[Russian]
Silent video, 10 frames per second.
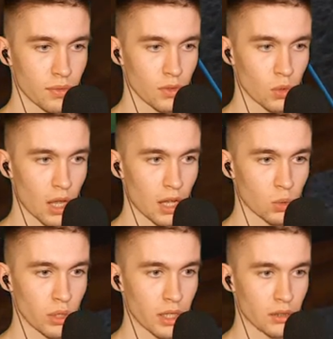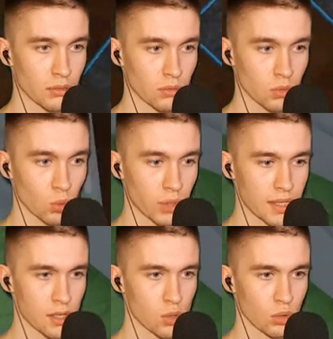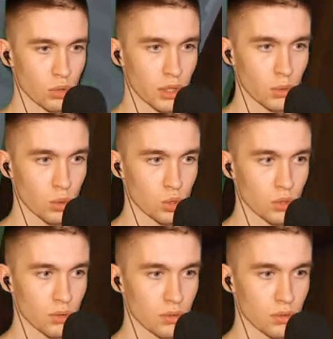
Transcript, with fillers: Ну-ка, а куда я... Куда я засунул ты его только что?